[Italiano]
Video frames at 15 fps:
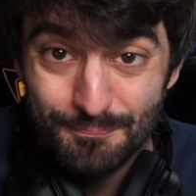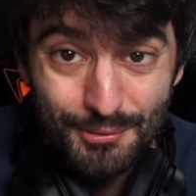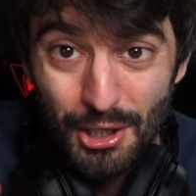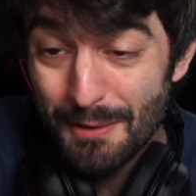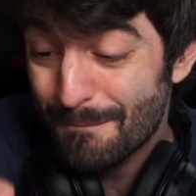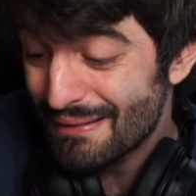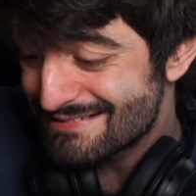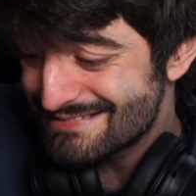però
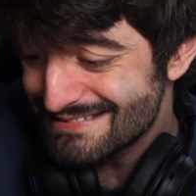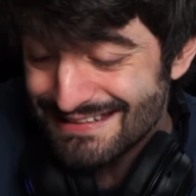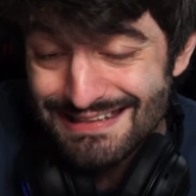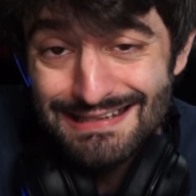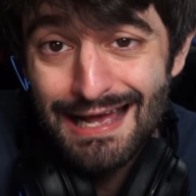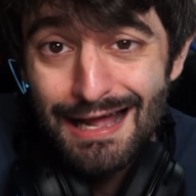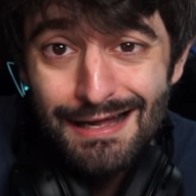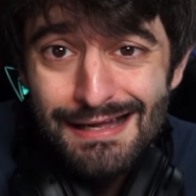è
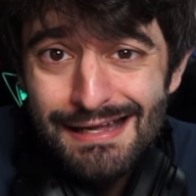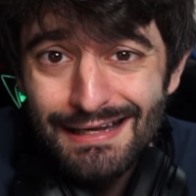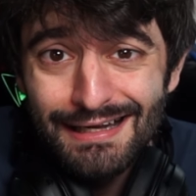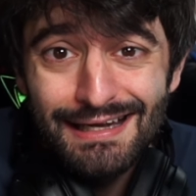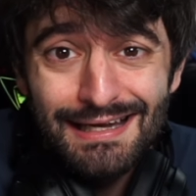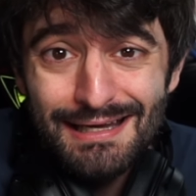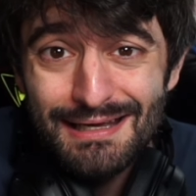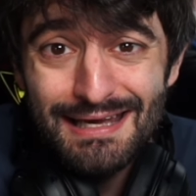bassina,
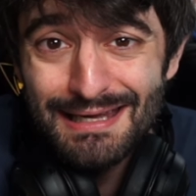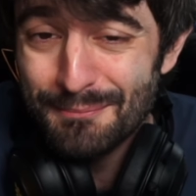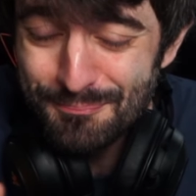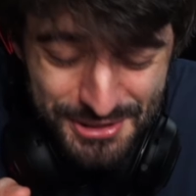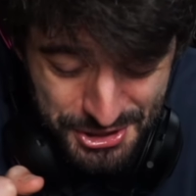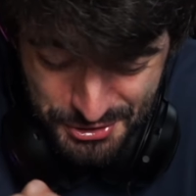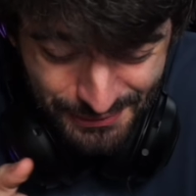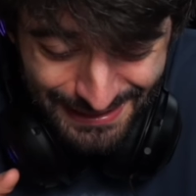è
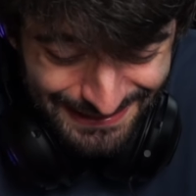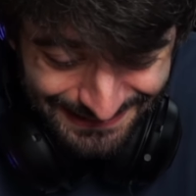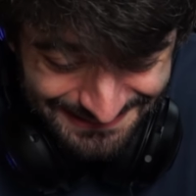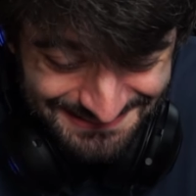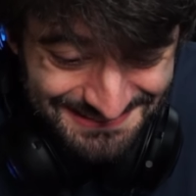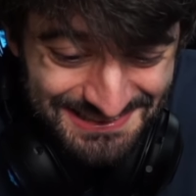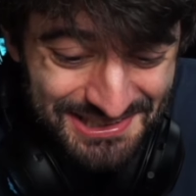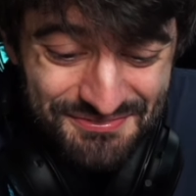piccola e
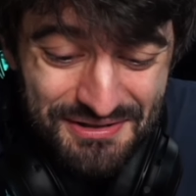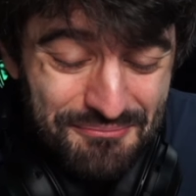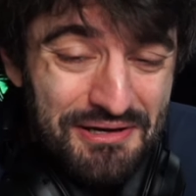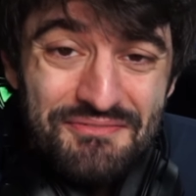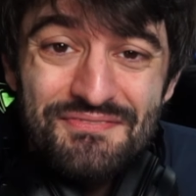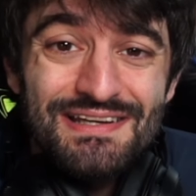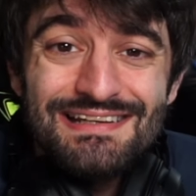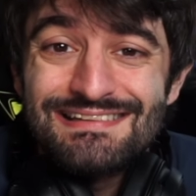cattiva, ma
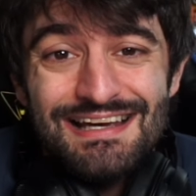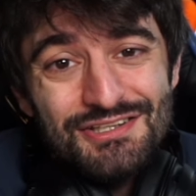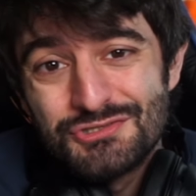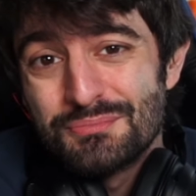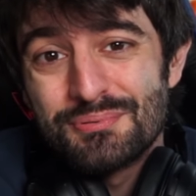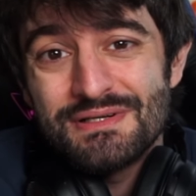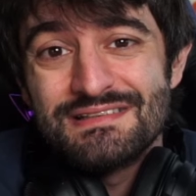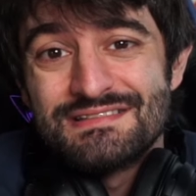in verità è
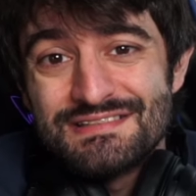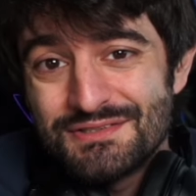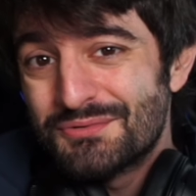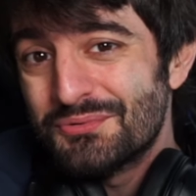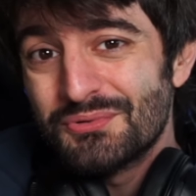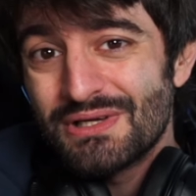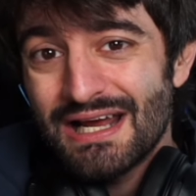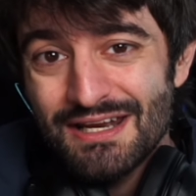super
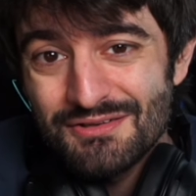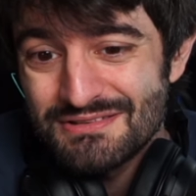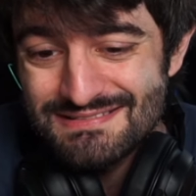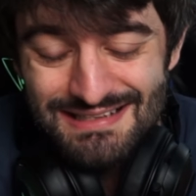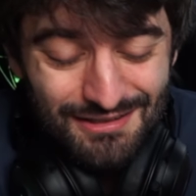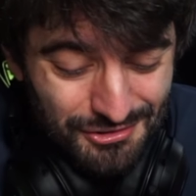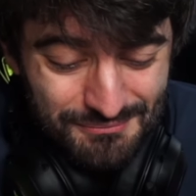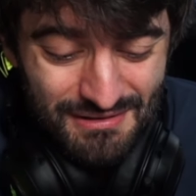insicura e non
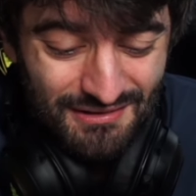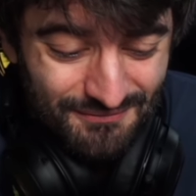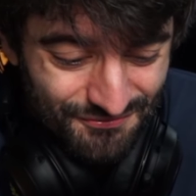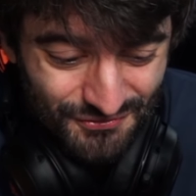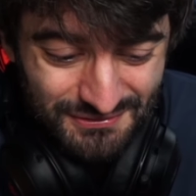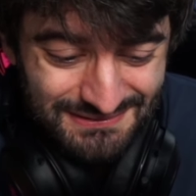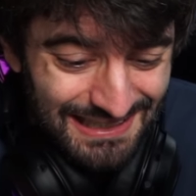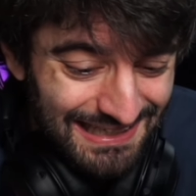sa come
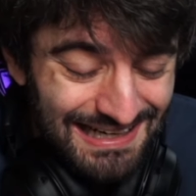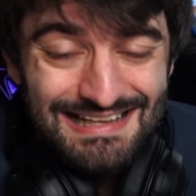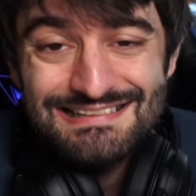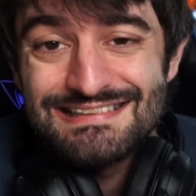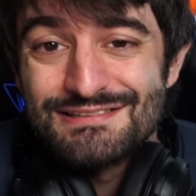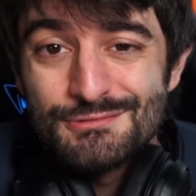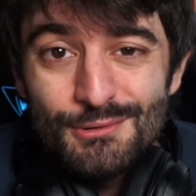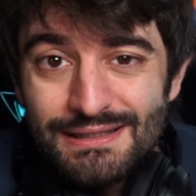affrontare la
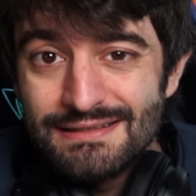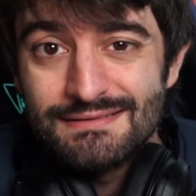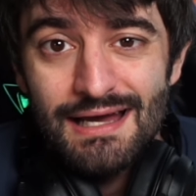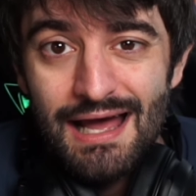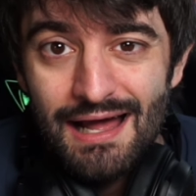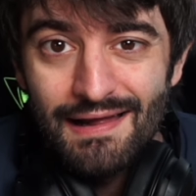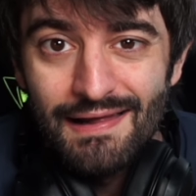sessualità